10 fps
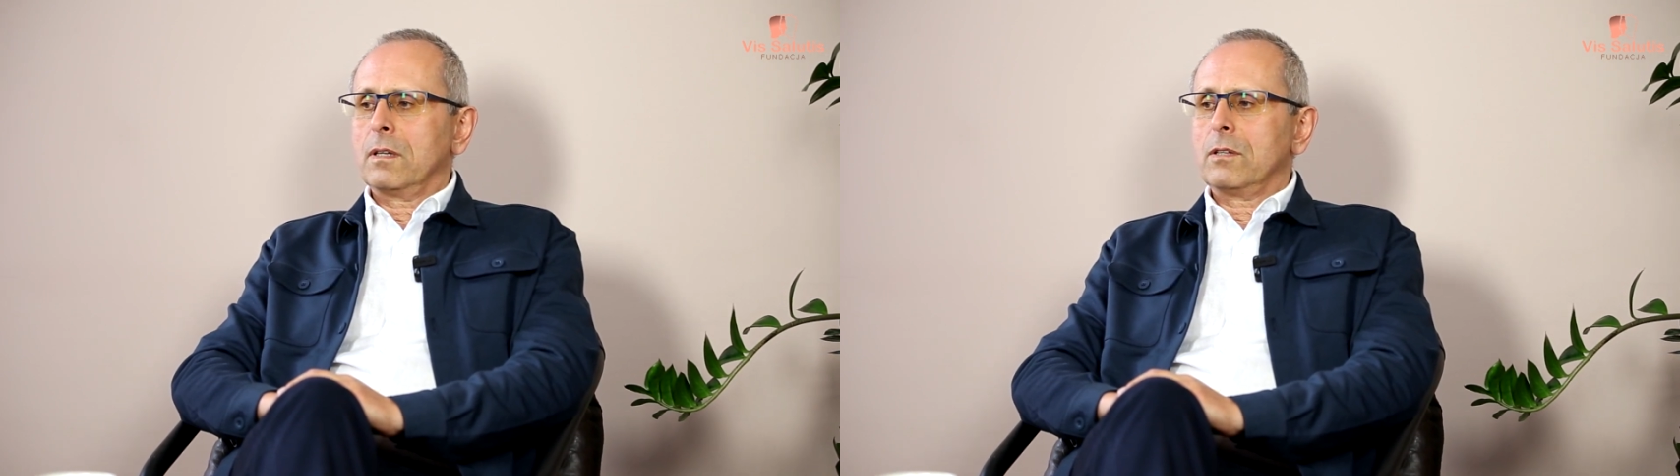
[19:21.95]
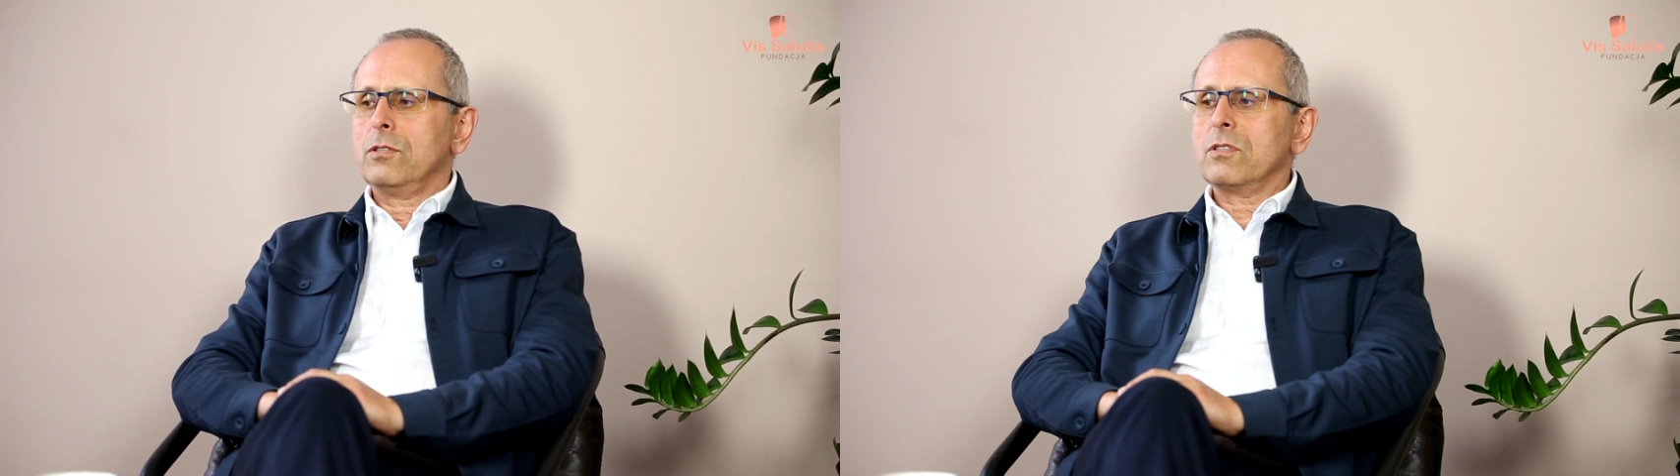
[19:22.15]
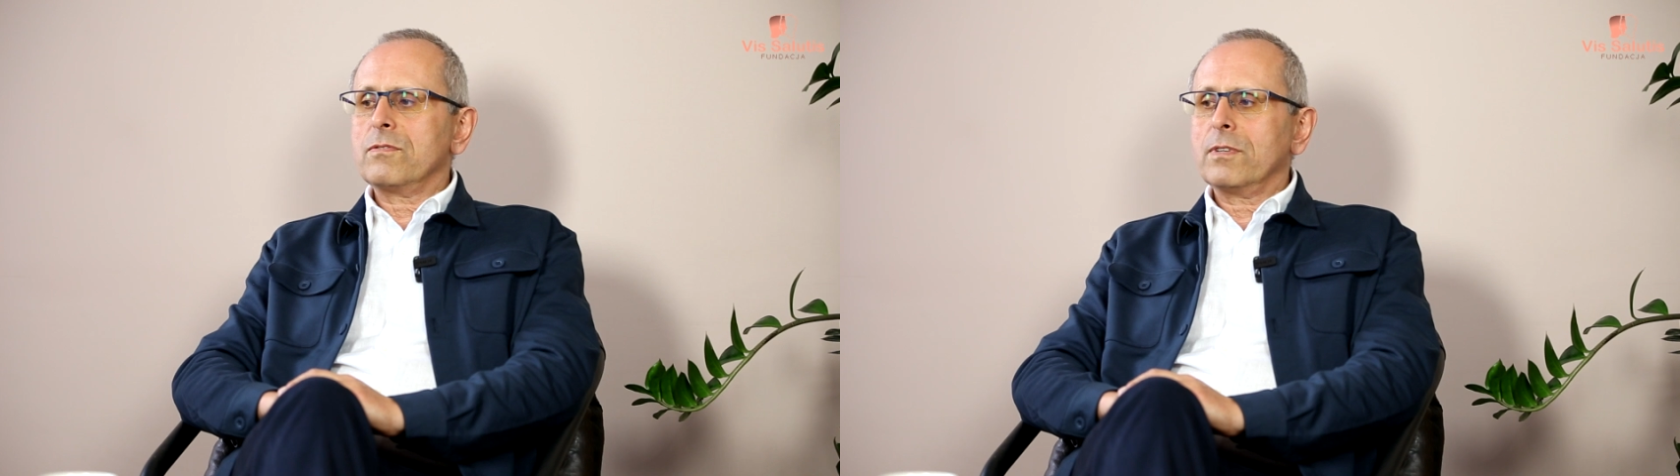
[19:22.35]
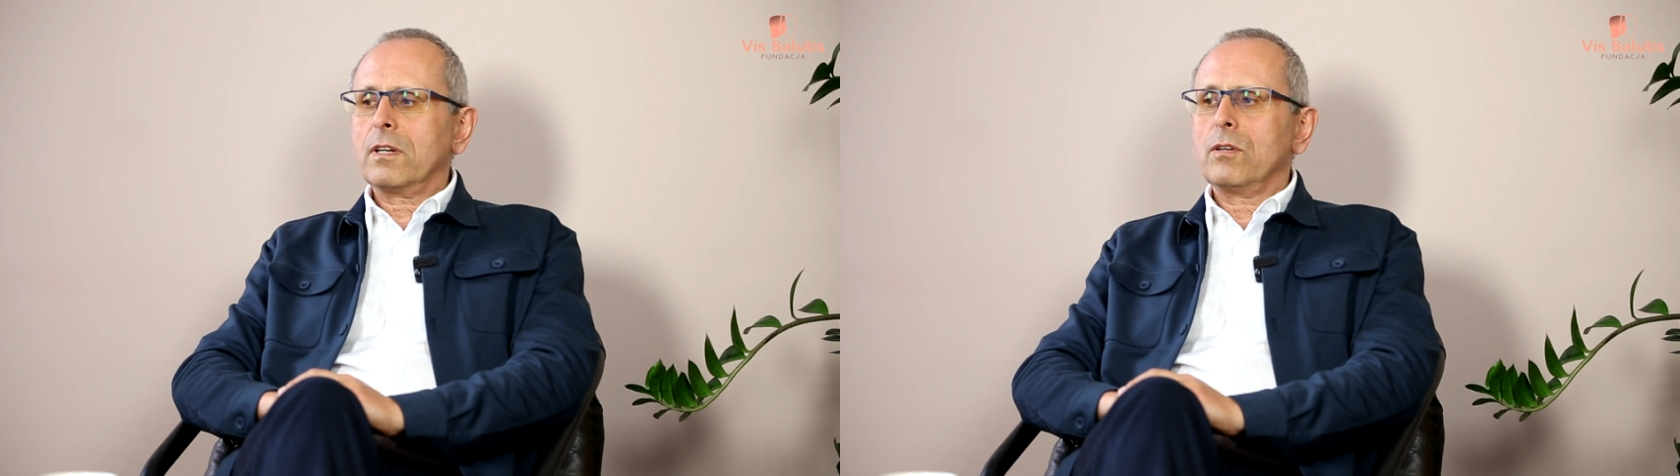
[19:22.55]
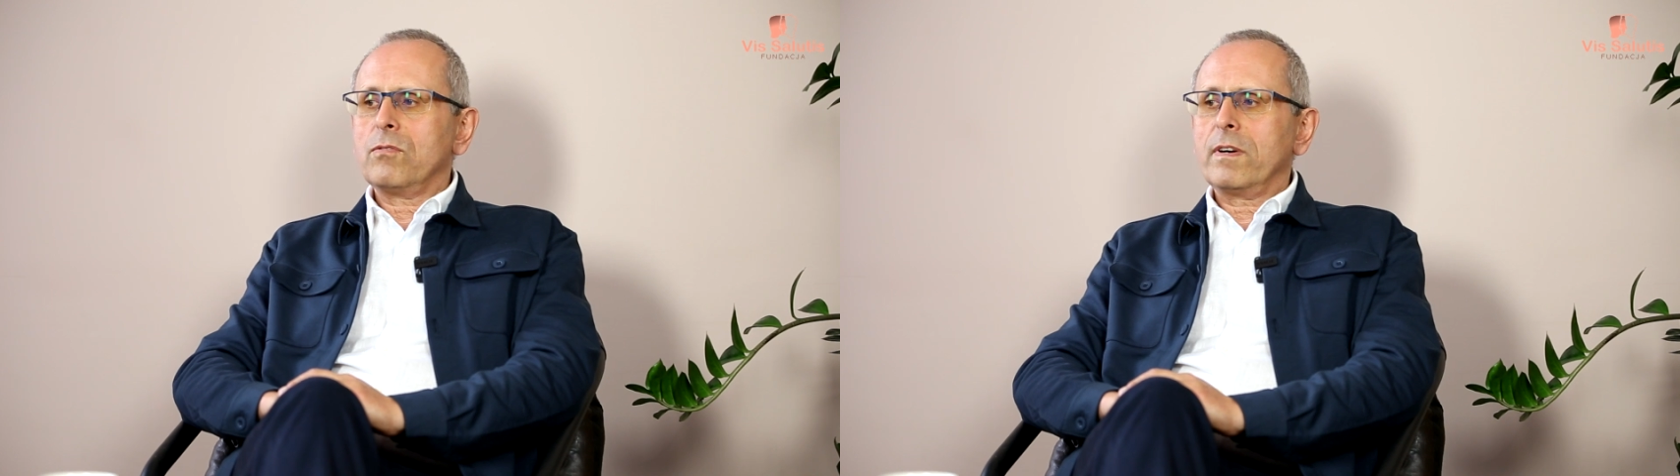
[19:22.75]

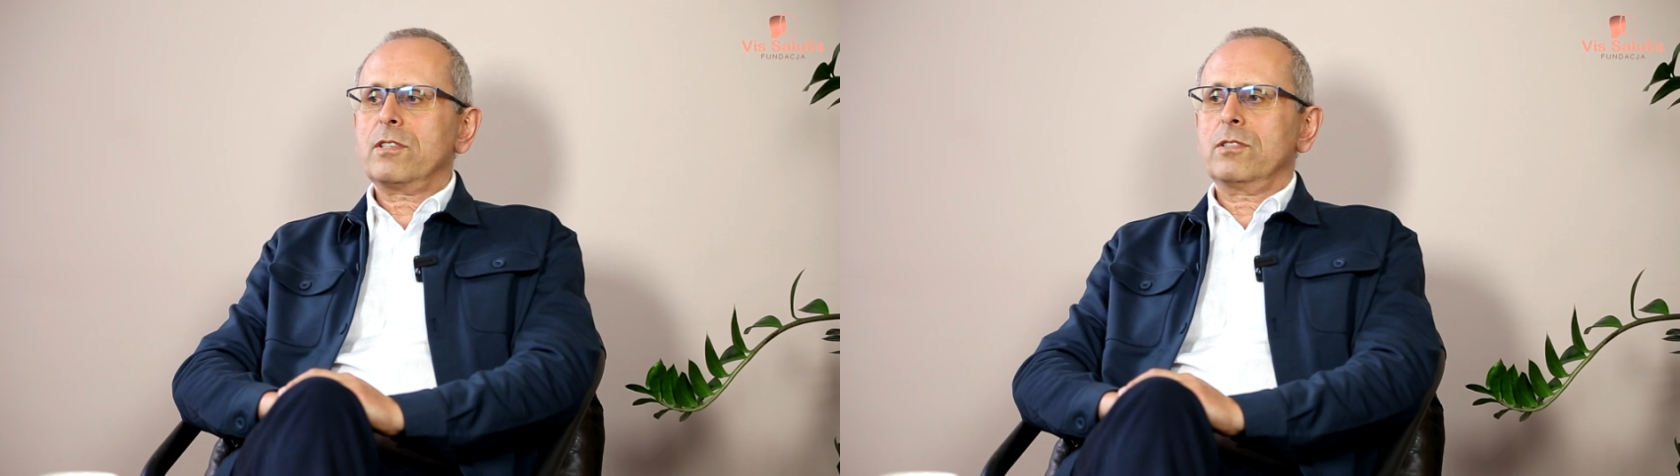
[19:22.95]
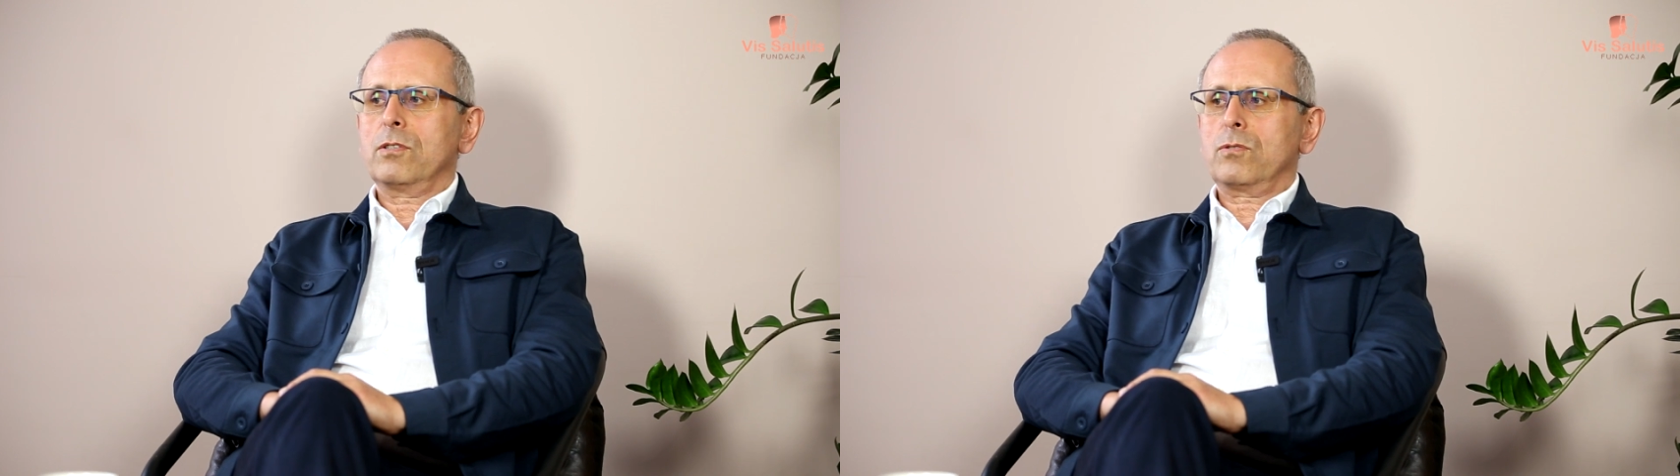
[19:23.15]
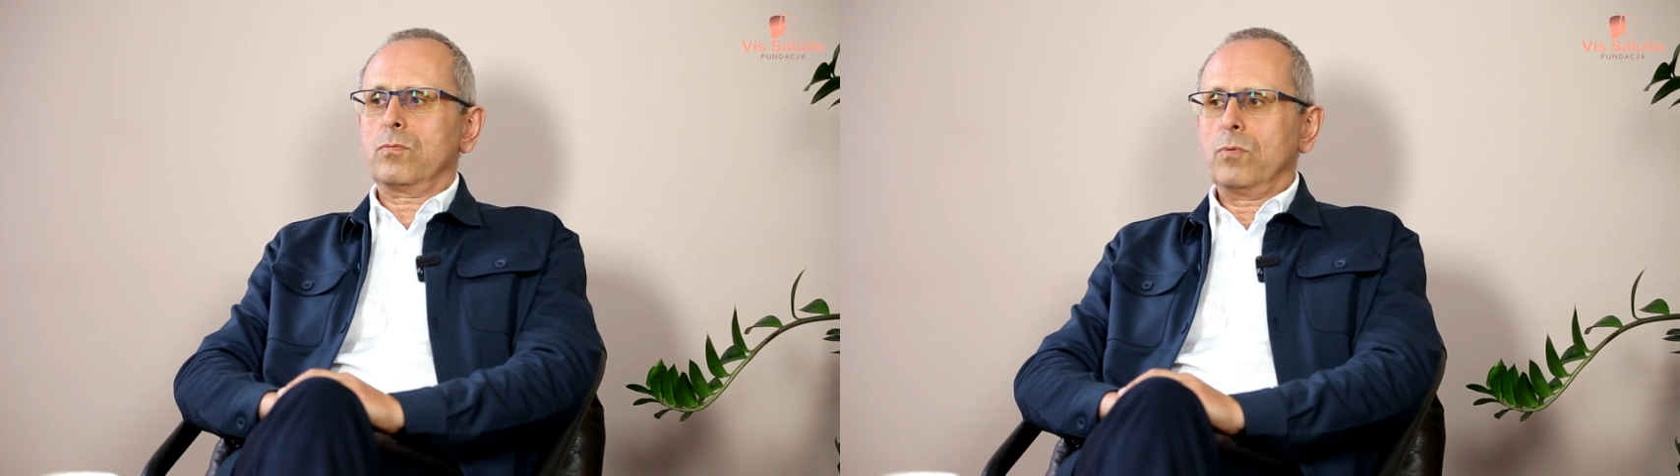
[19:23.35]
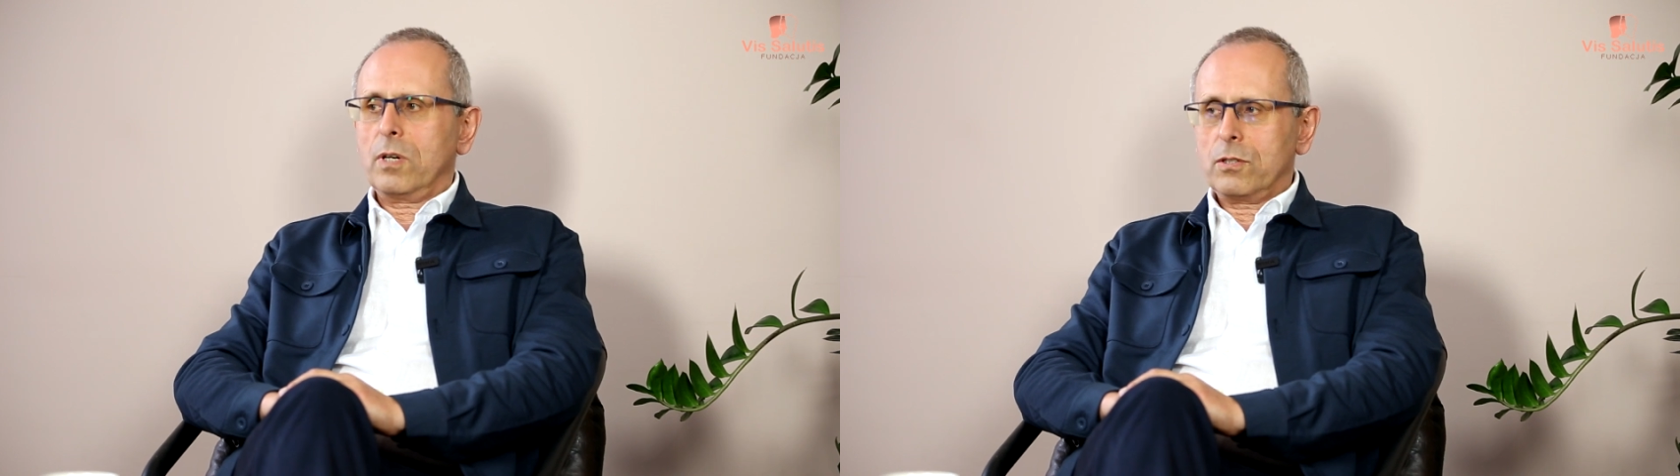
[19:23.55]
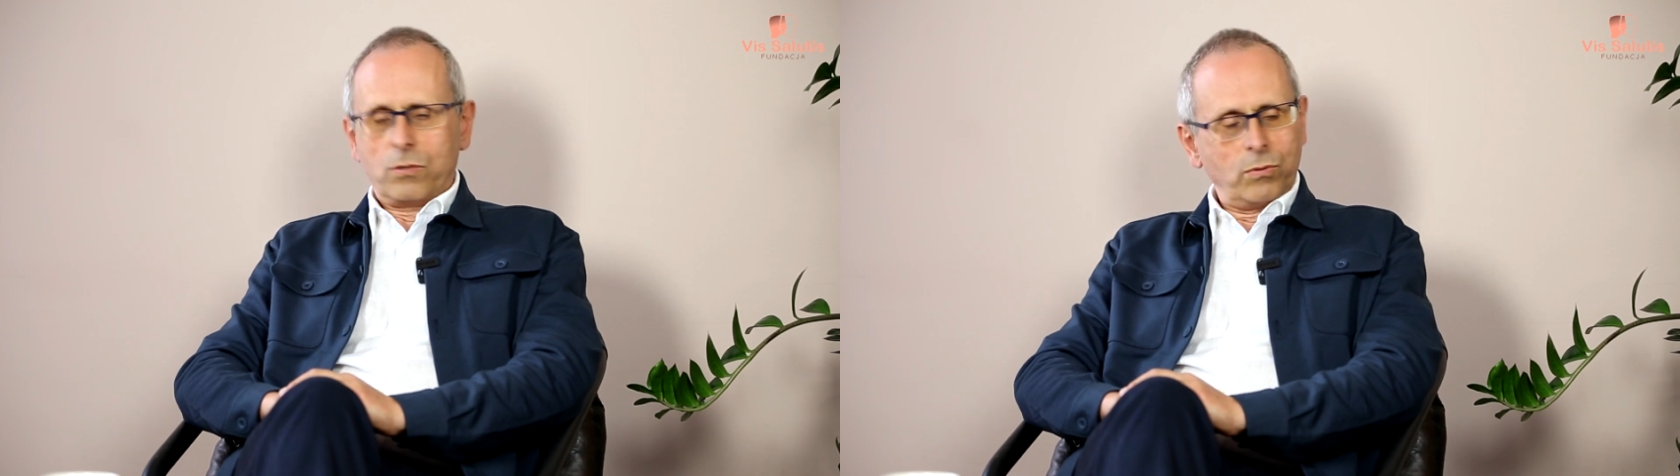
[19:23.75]
niezwykle uważnie
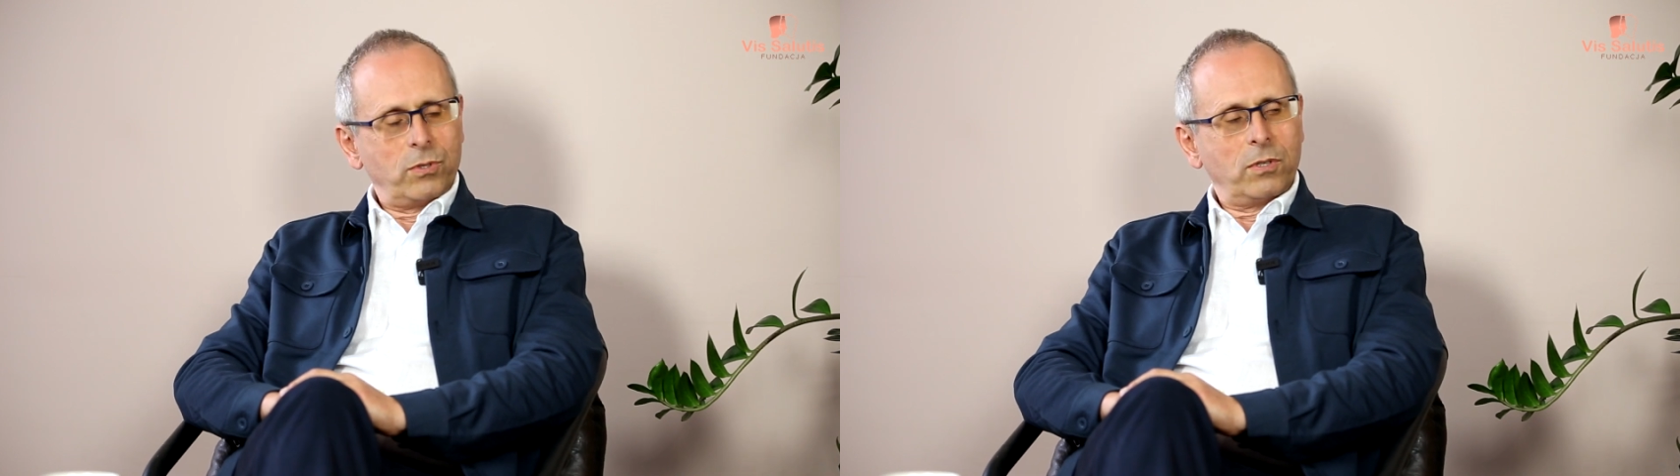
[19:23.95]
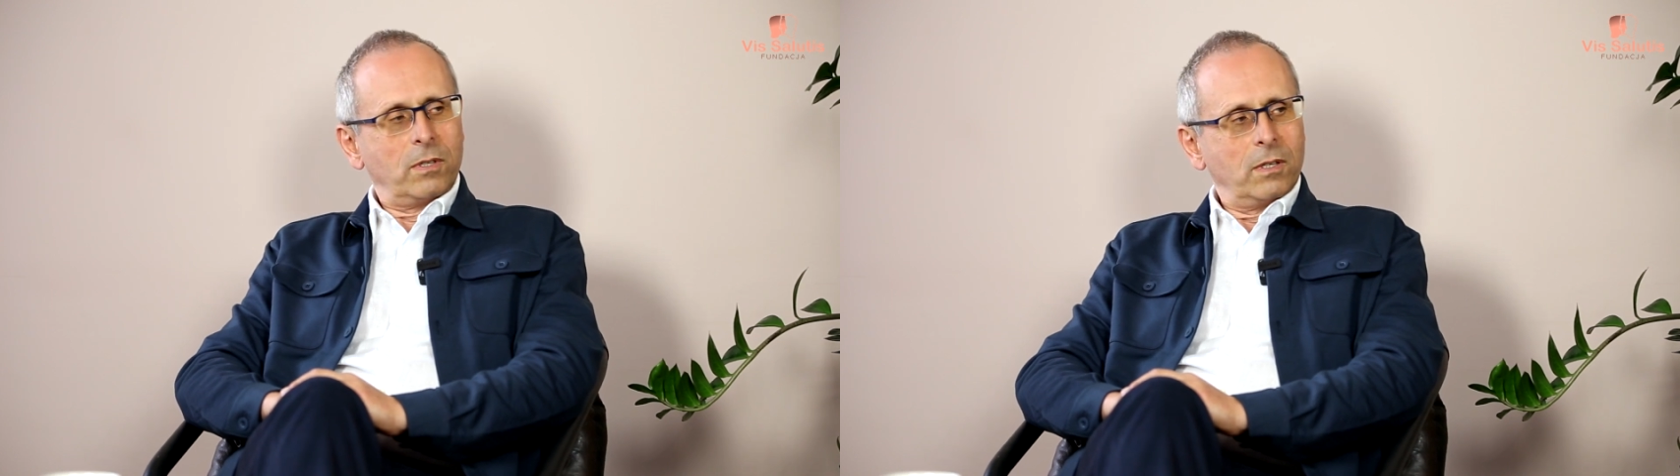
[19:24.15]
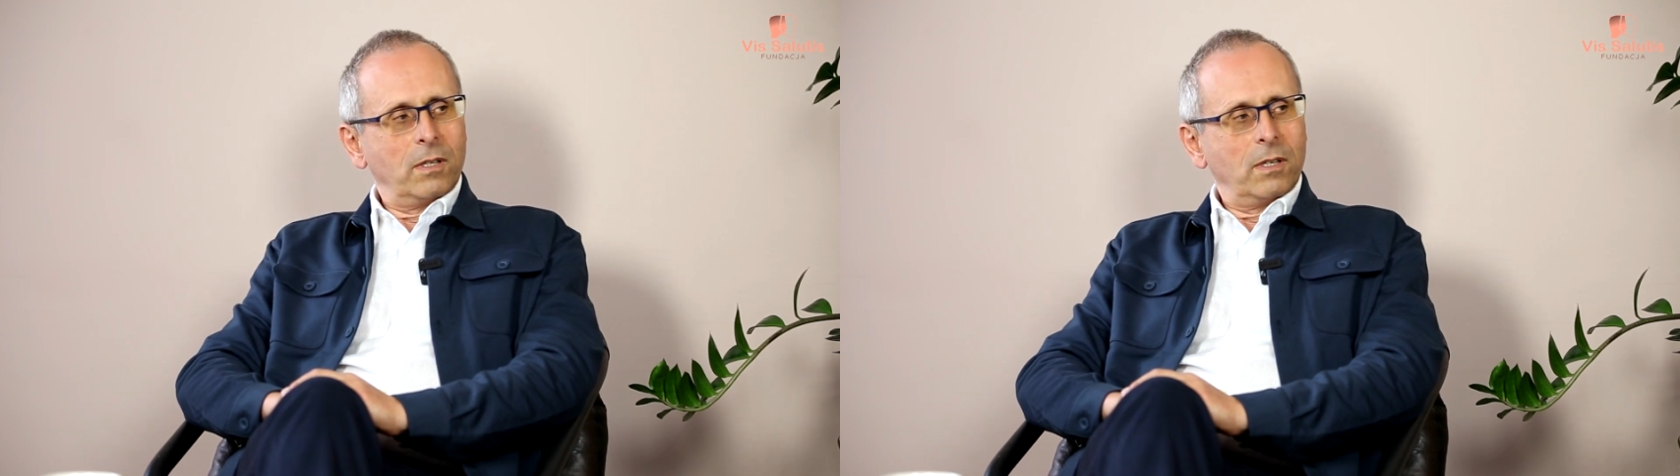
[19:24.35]
słuchać ludzi.